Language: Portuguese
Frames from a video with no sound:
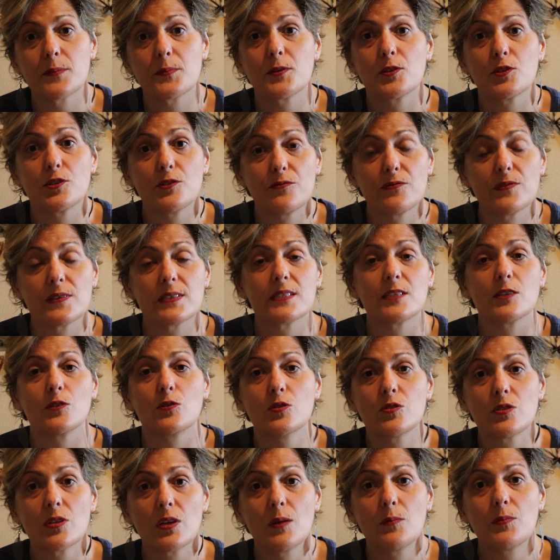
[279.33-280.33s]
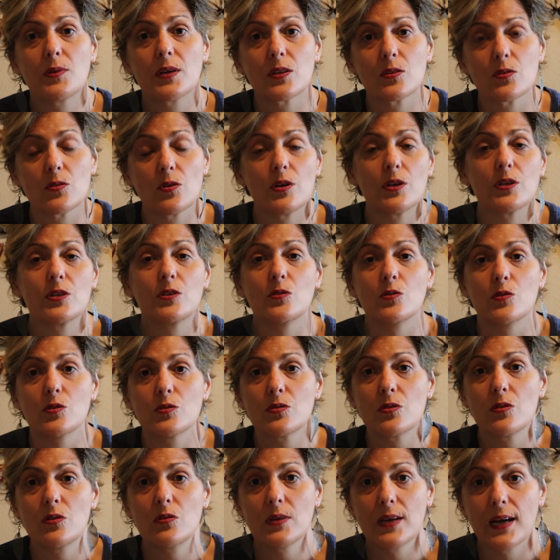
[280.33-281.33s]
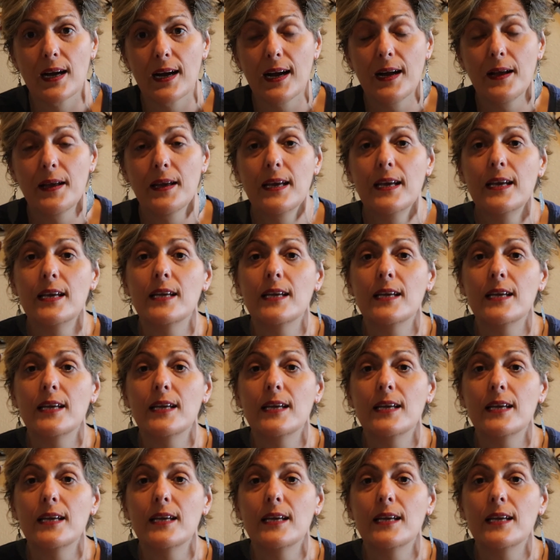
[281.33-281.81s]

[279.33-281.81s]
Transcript: porque eu tive que fazer em outro laboratório, em outro lugar,